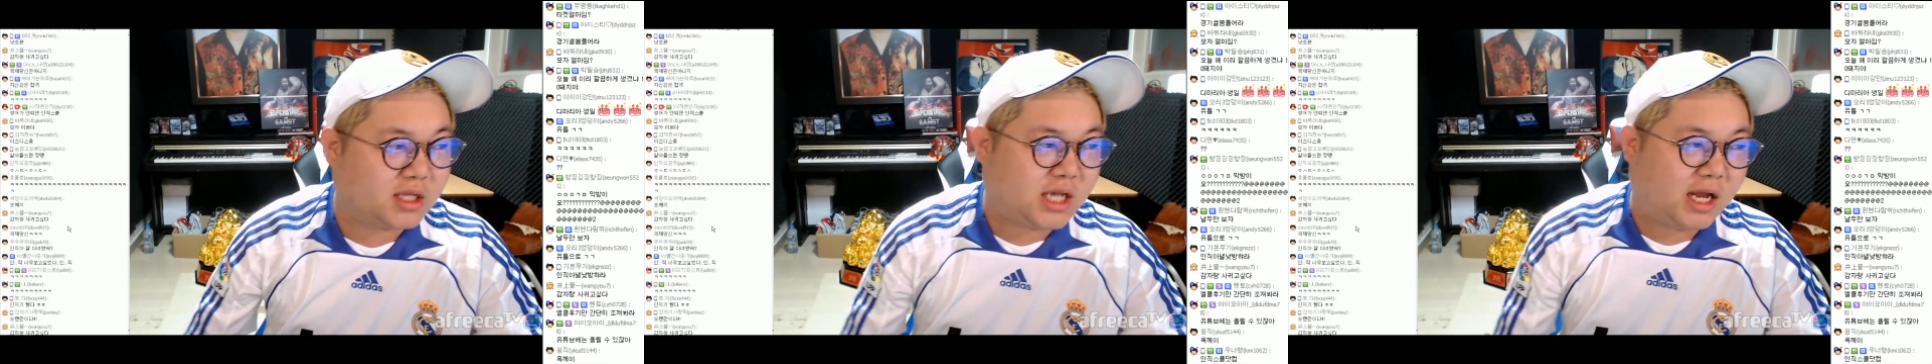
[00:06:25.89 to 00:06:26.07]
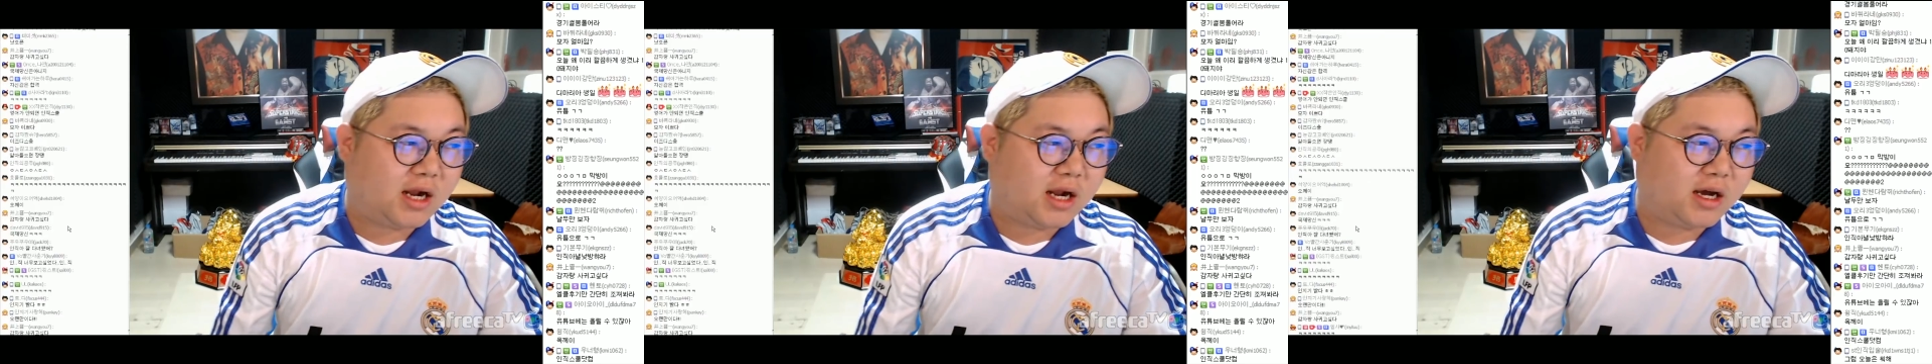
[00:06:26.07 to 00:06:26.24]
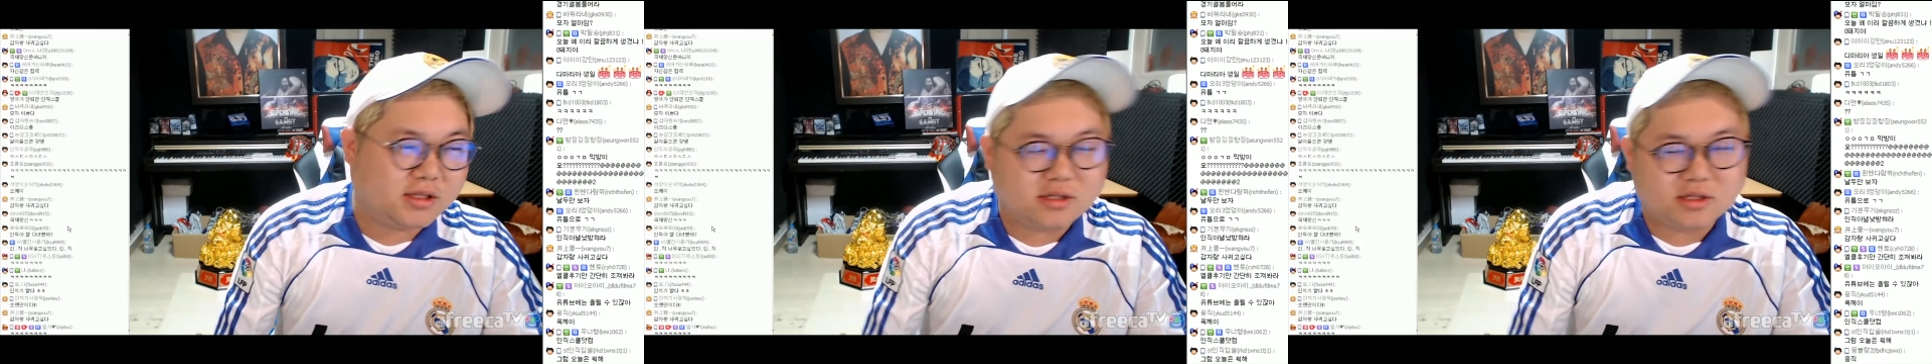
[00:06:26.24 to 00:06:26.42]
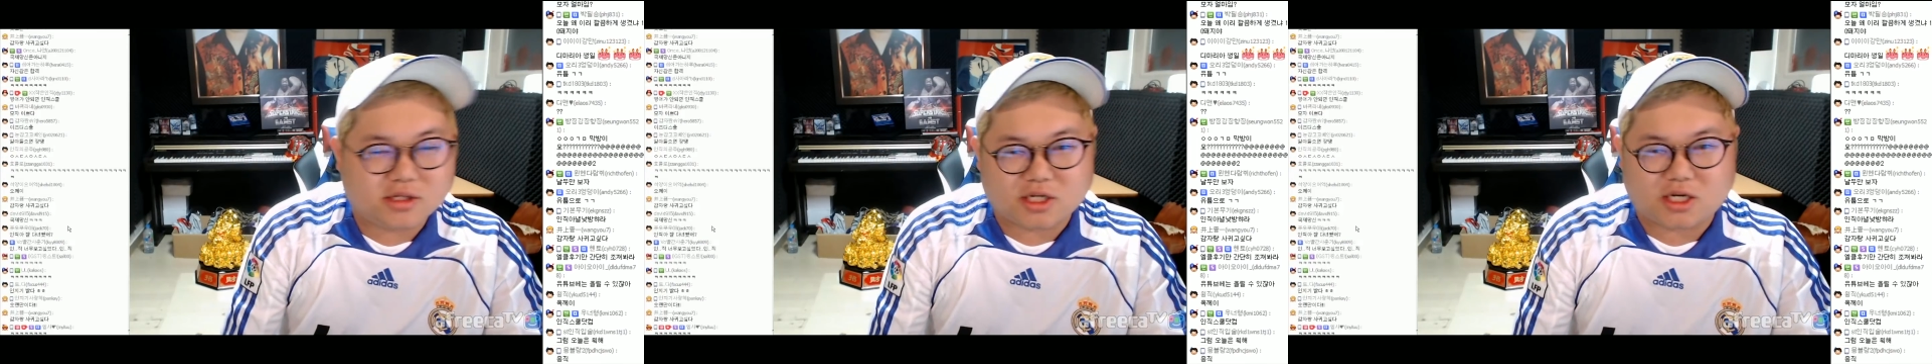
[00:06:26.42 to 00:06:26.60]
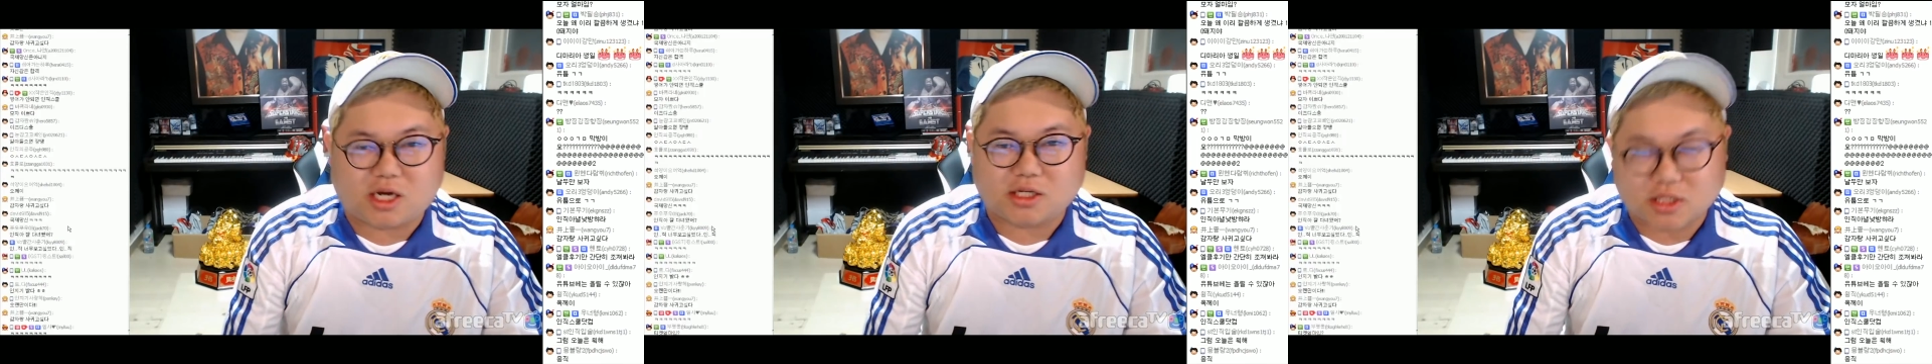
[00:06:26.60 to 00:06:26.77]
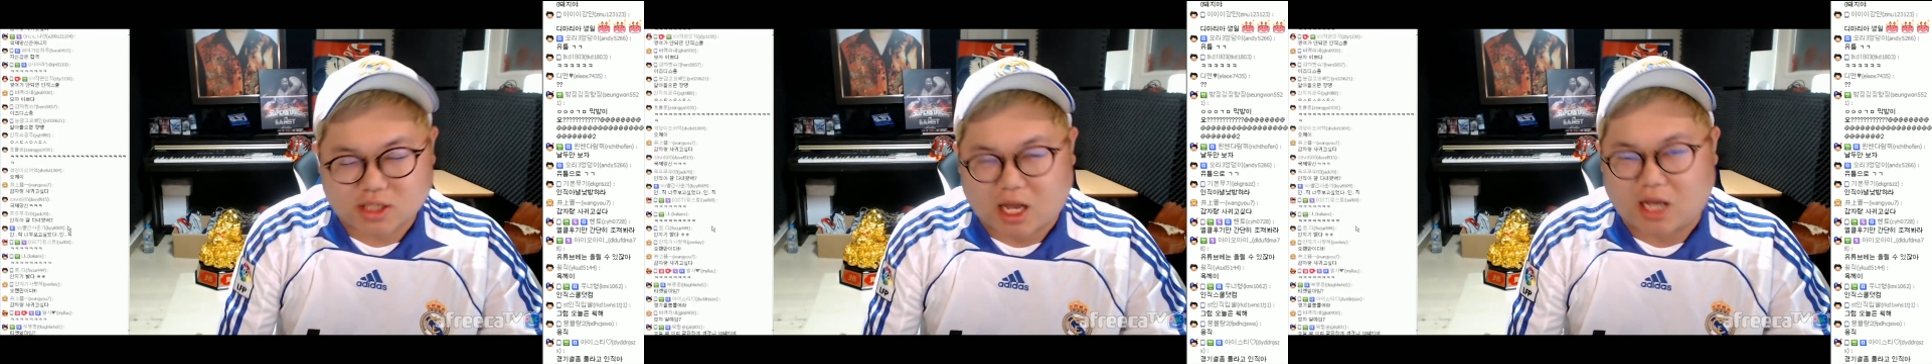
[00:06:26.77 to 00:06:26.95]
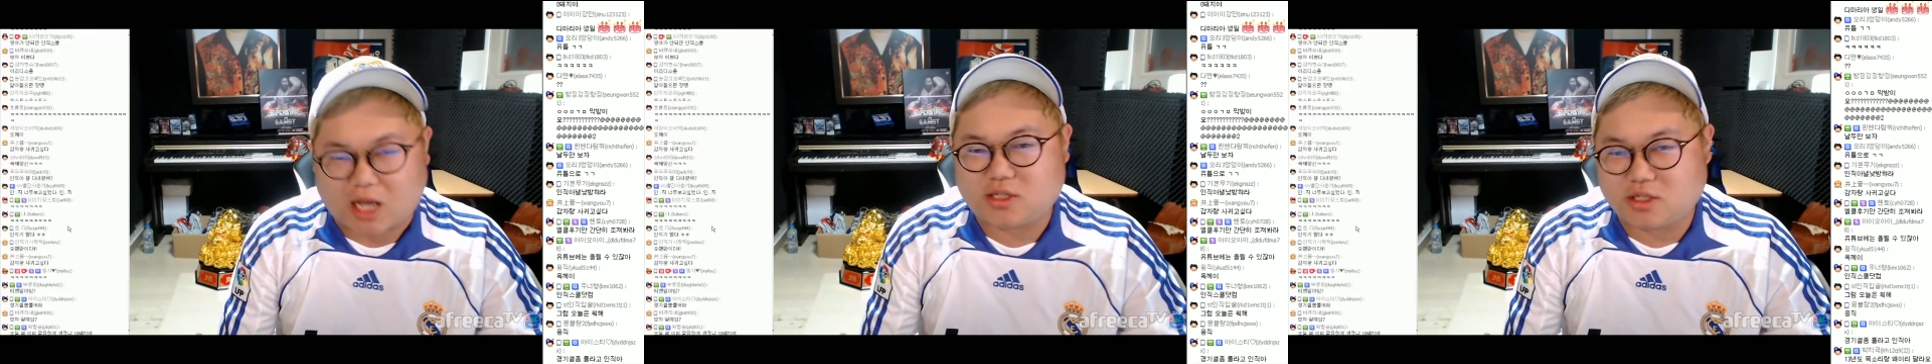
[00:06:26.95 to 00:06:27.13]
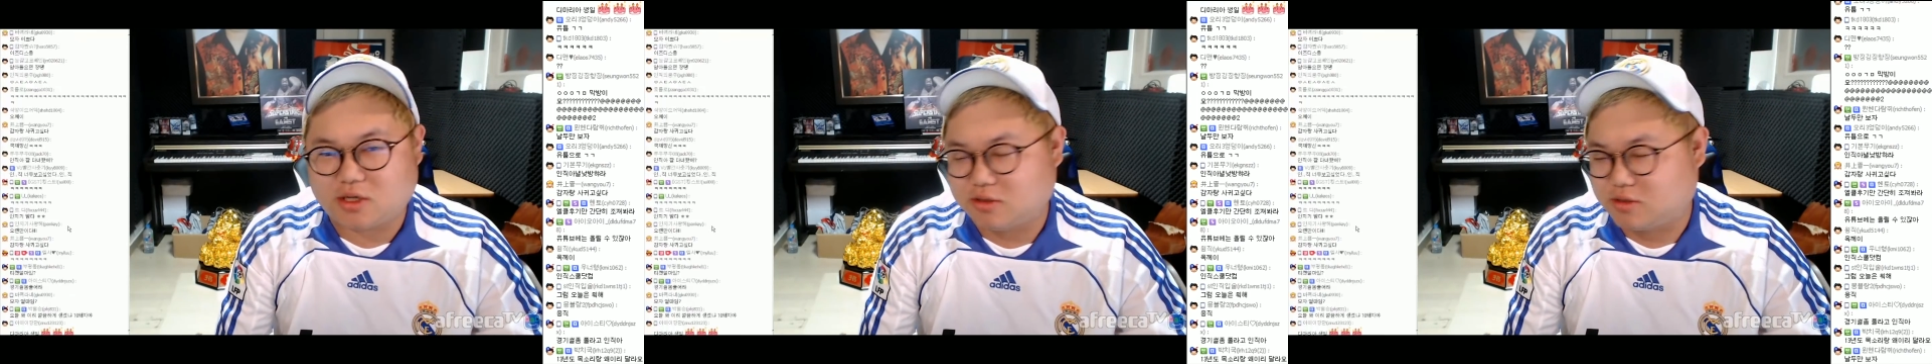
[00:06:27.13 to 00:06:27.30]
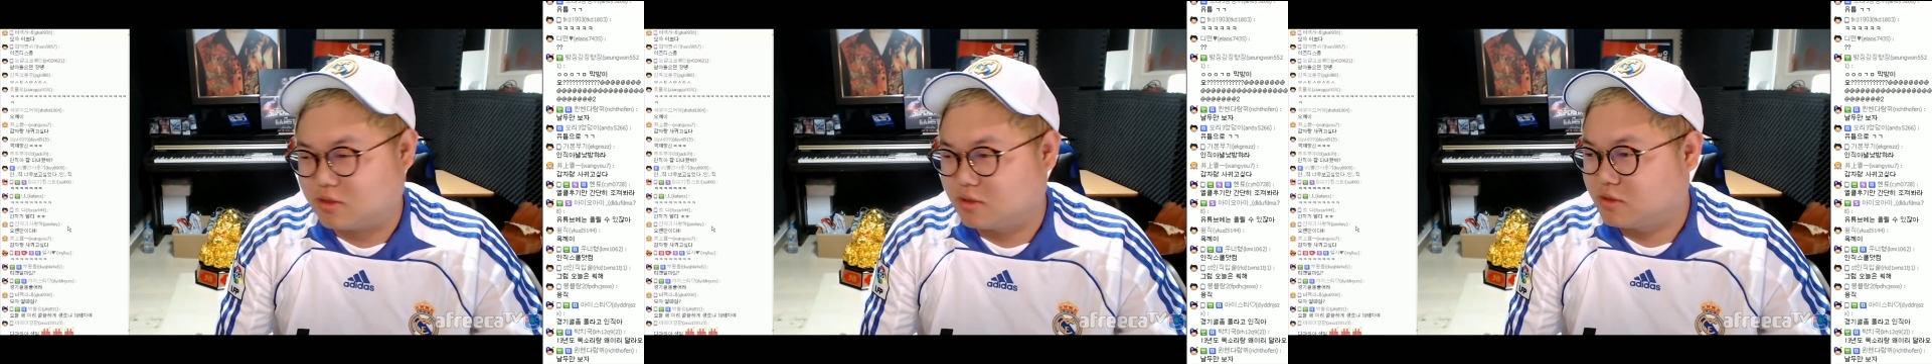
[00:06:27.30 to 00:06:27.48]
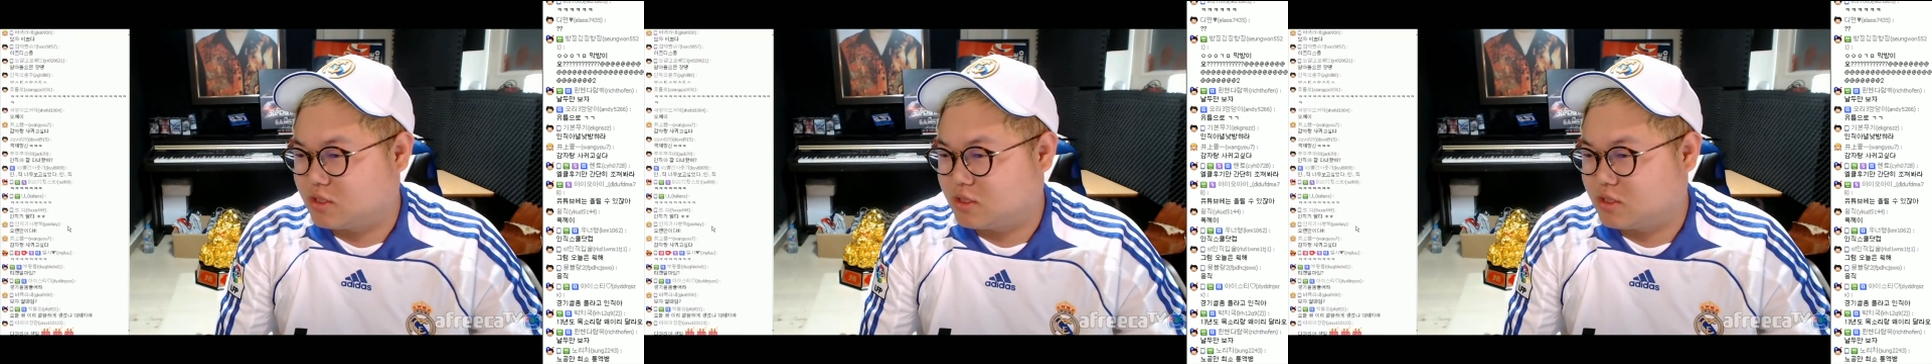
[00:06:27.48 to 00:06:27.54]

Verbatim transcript: 사랑하는지까지 다 찍었어요.